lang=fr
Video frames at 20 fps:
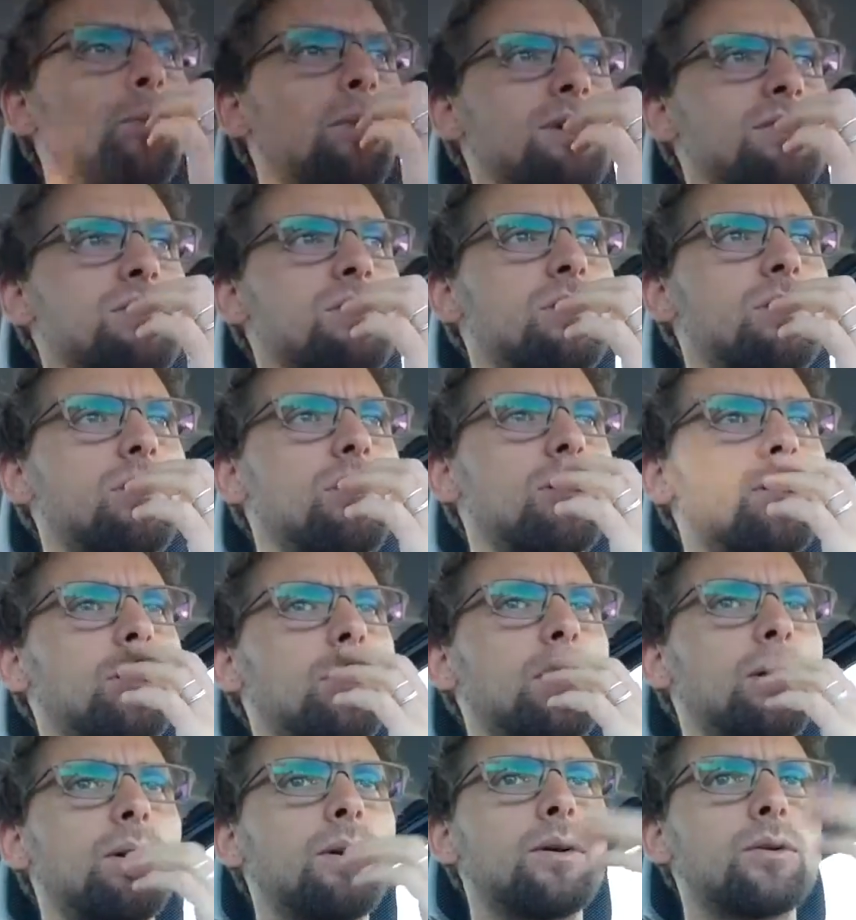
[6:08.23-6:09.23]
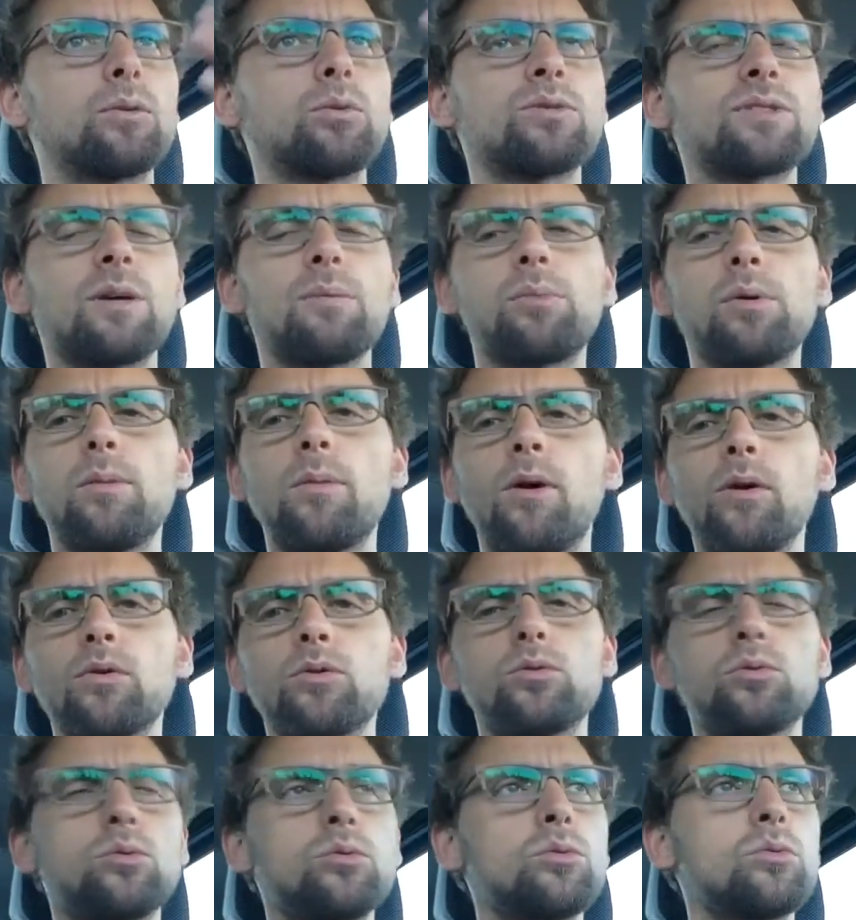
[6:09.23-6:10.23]
parce que tout simplement,
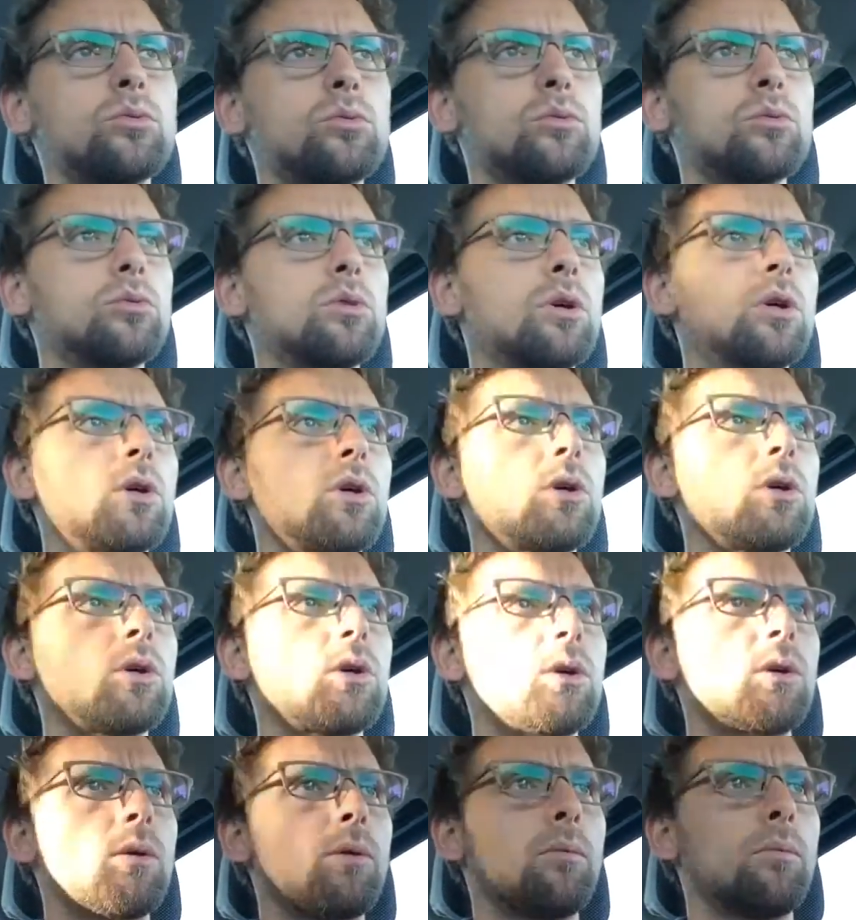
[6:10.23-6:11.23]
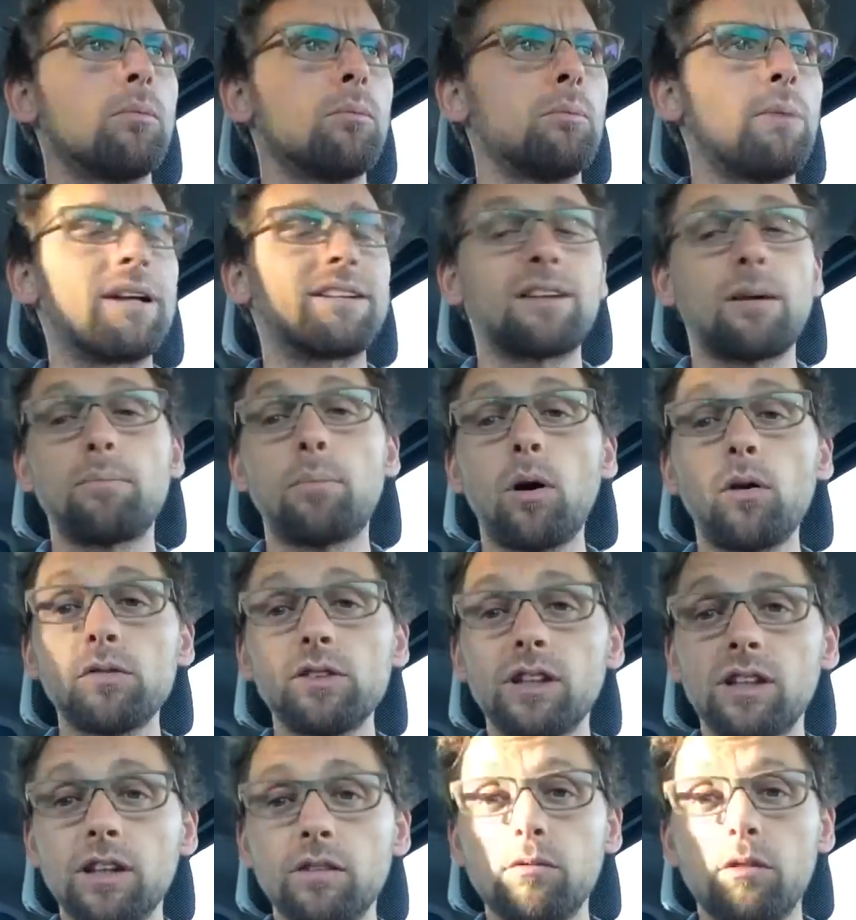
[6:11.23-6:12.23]
tu, n'as bah, pas
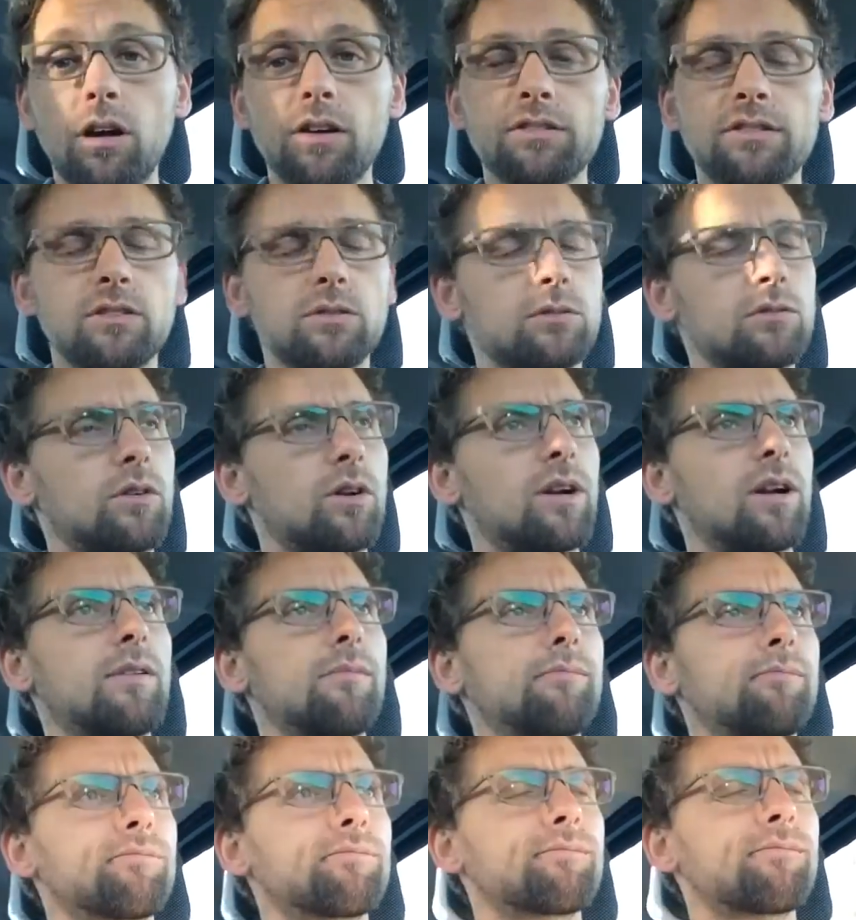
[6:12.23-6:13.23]
envie de les voir ces œuvres-là.